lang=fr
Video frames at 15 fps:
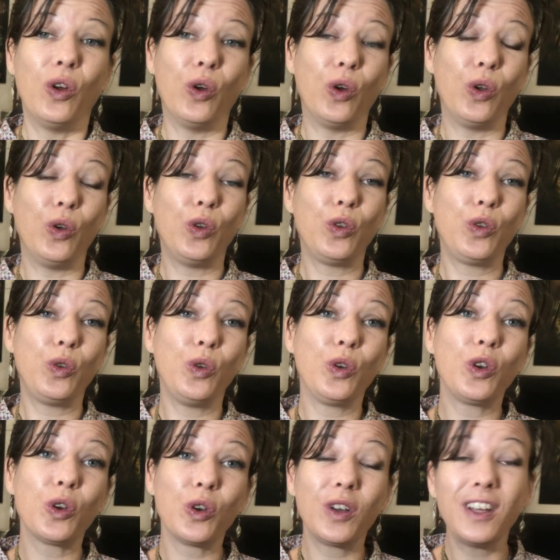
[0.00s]
Euh, le
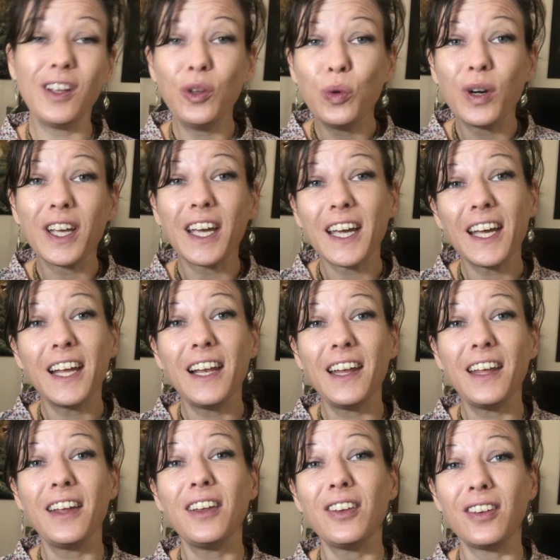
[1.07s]
sucre qui nourrirait
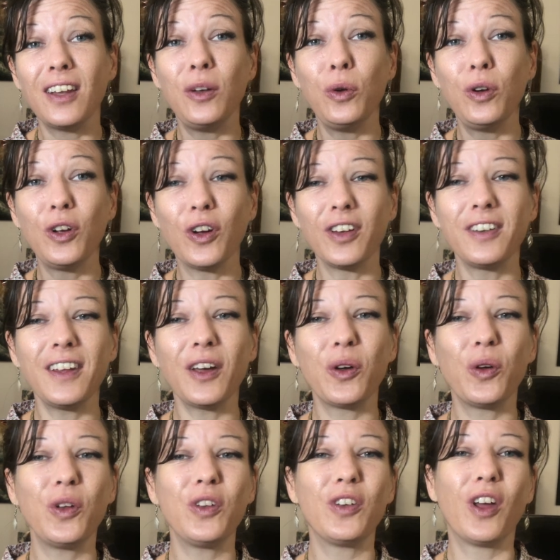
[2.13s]
les cellules
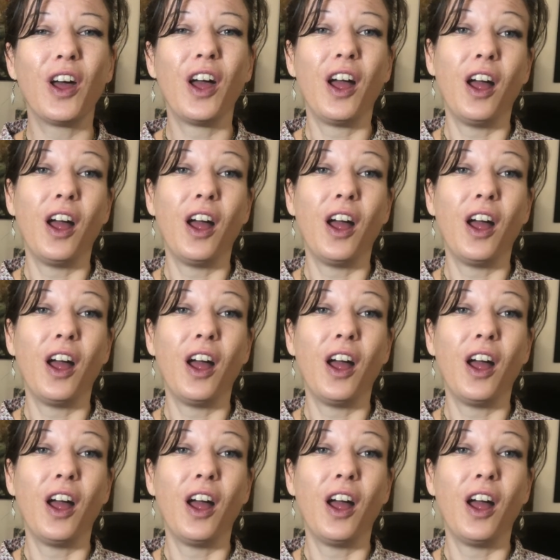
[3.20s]
cancéreuses.